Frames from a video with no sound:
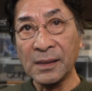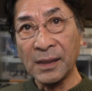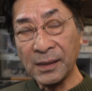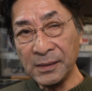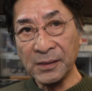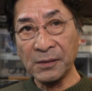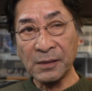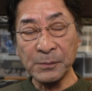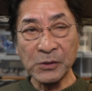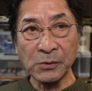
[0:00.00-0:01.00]
はい、で
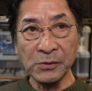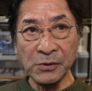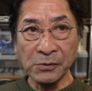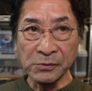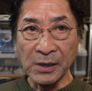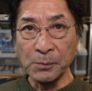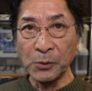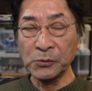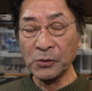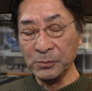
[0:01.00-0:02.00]
はアミコンによるね、
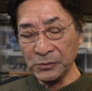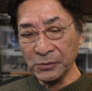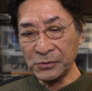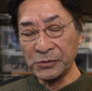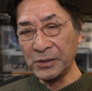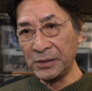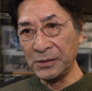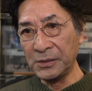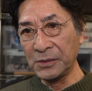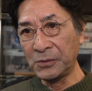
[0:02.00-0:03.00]
ボトムの釣
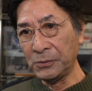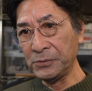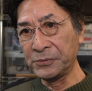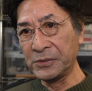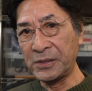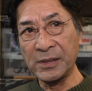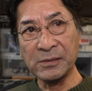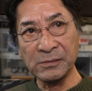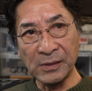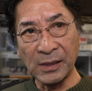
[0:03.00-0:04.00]
り、どういうふうにしてや
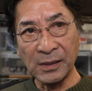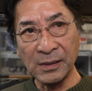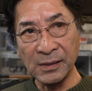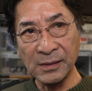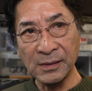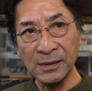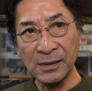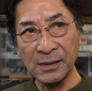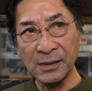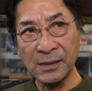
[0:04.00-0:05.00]
るんだ、
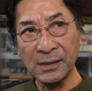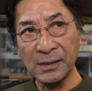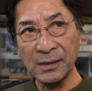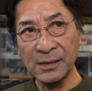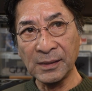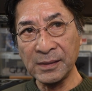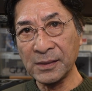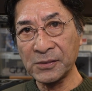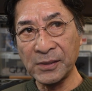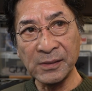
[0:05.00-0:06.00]
えー、何
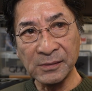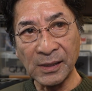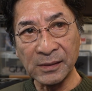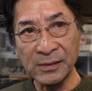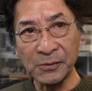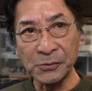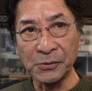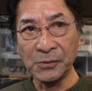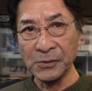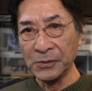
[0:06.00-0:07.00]
が釣れるんだってこ
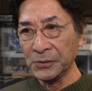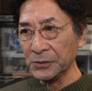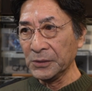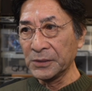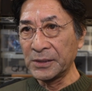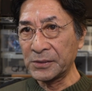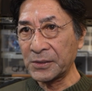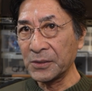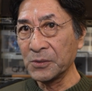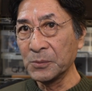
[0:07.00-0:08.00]
とです
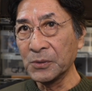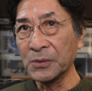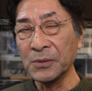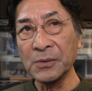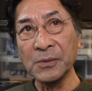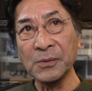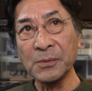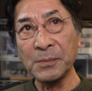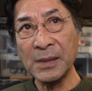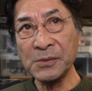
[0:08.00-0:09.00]
けど
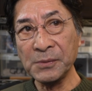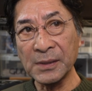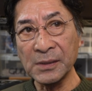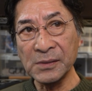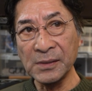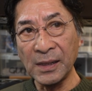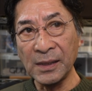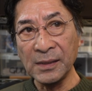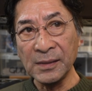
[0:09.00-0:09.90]
も、まずはですね、